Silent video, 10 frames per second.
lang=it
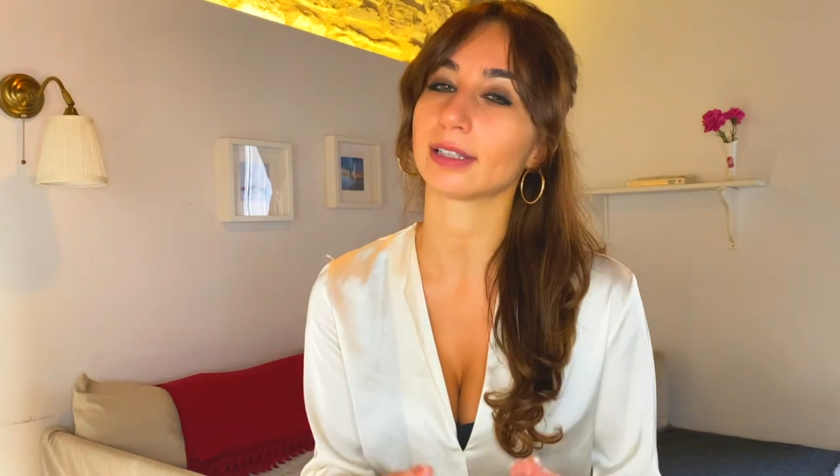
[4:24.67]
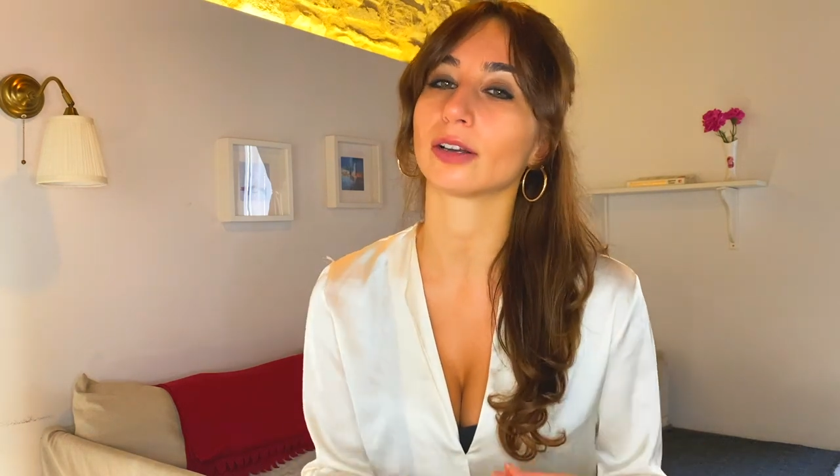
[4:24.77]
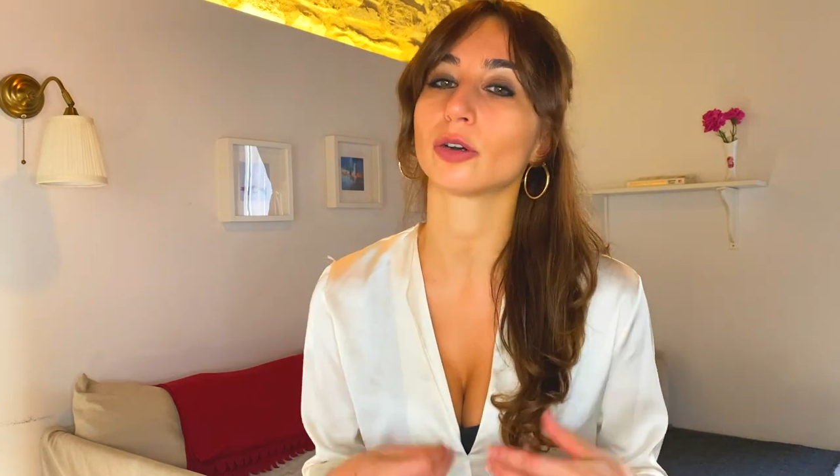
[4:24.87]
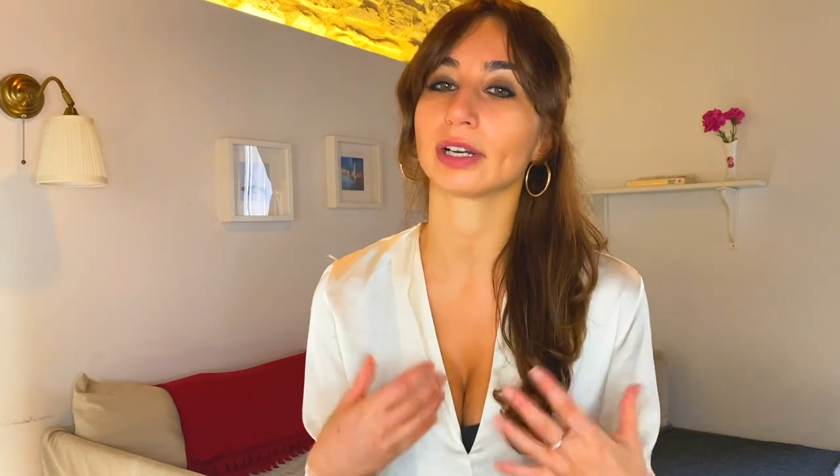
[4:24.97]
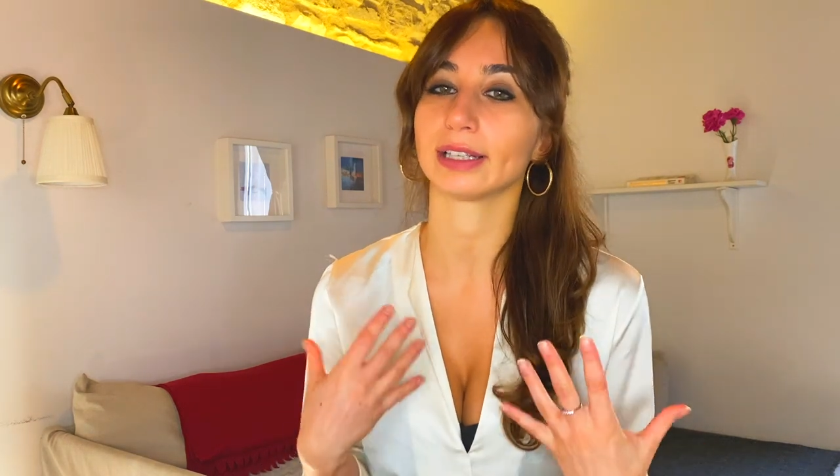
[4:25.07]

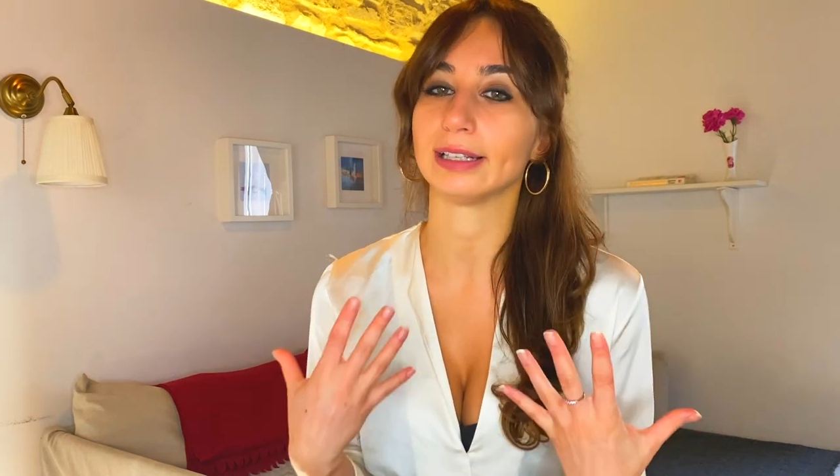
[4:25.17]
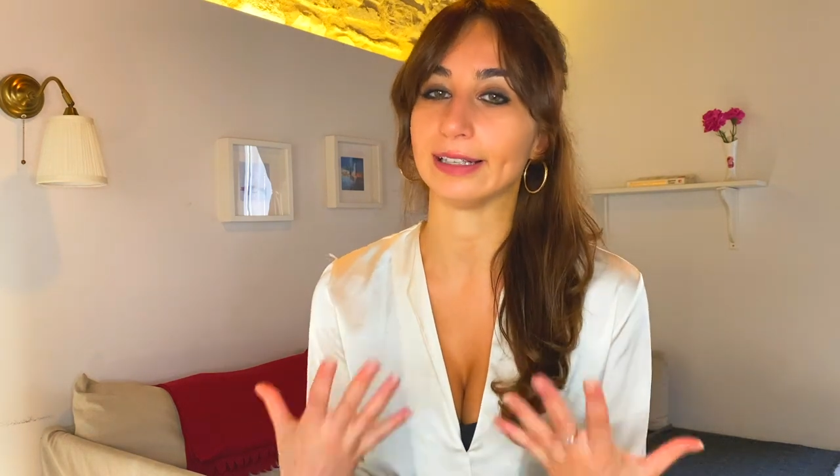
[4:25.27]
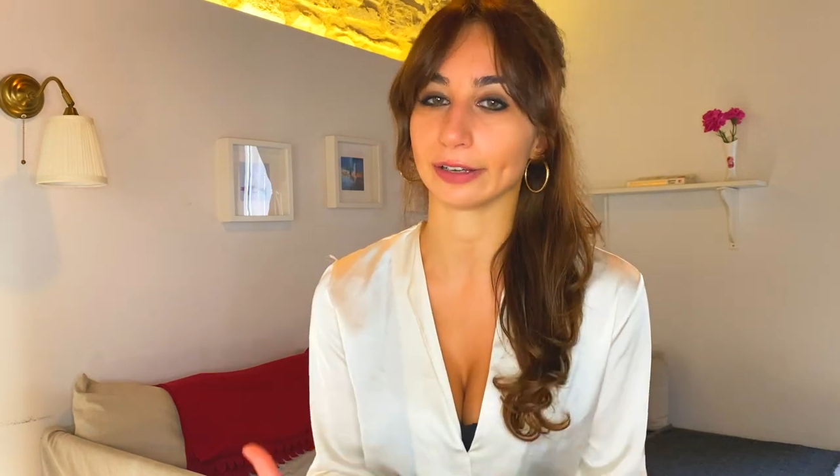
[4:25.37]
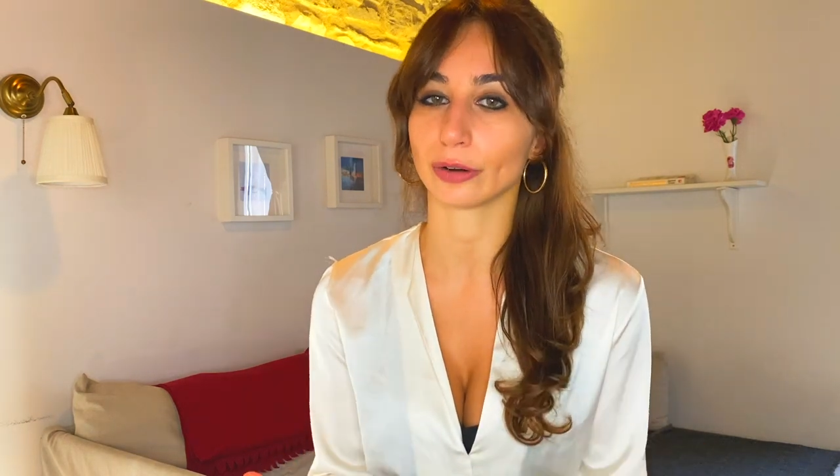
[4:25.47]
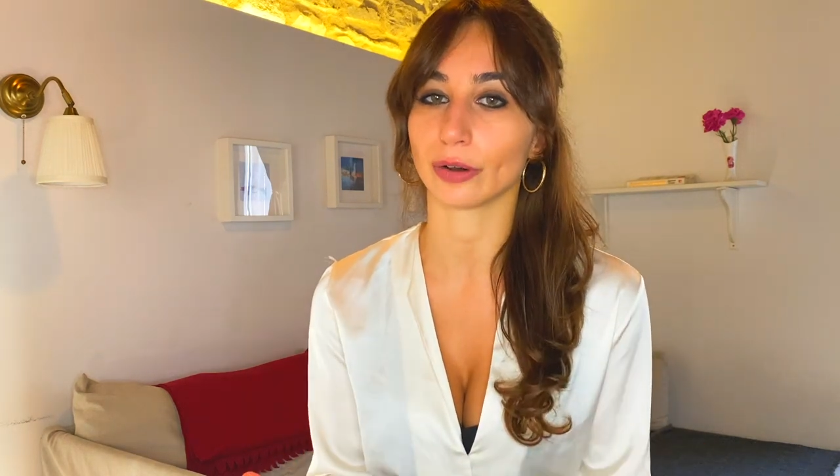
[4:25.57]
ancora degli
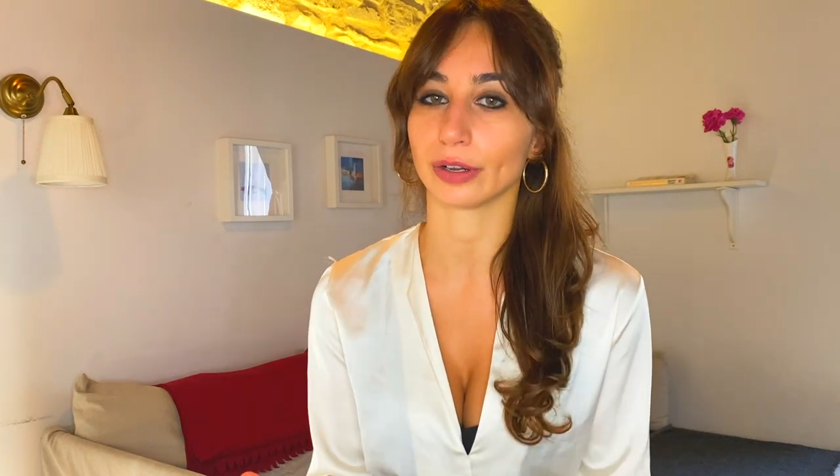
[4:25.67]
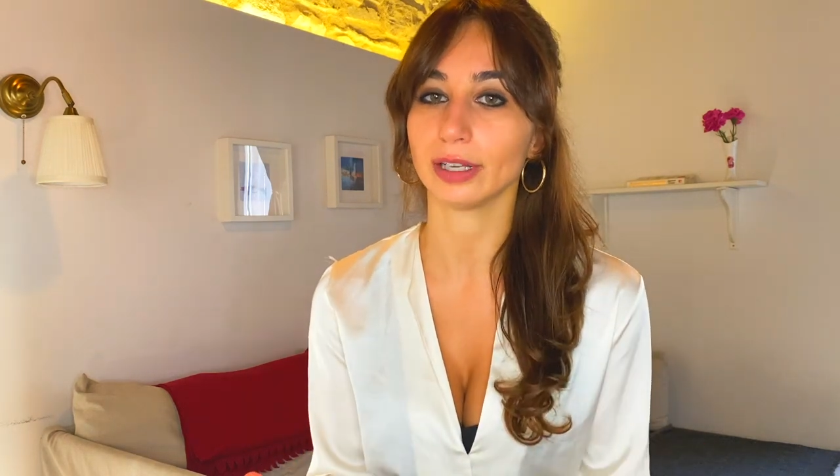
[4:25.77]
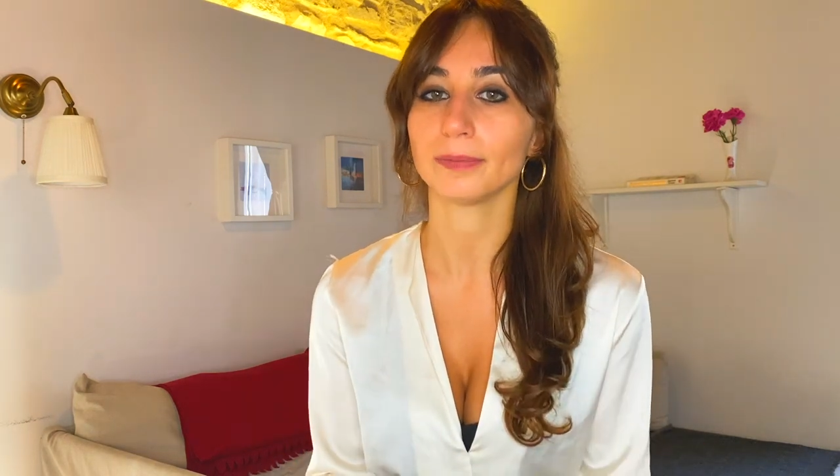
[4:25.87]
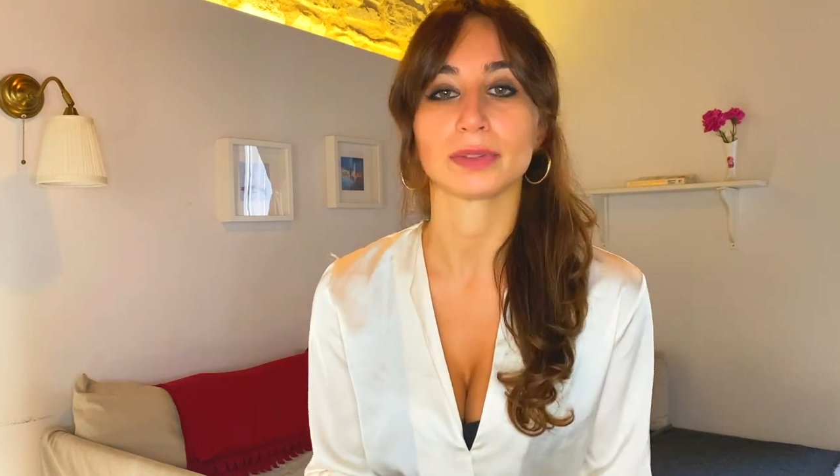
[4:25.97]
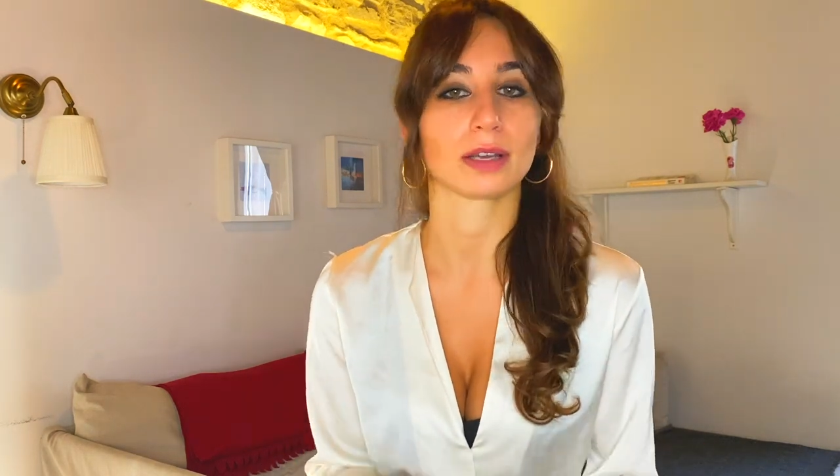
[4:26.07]
errori,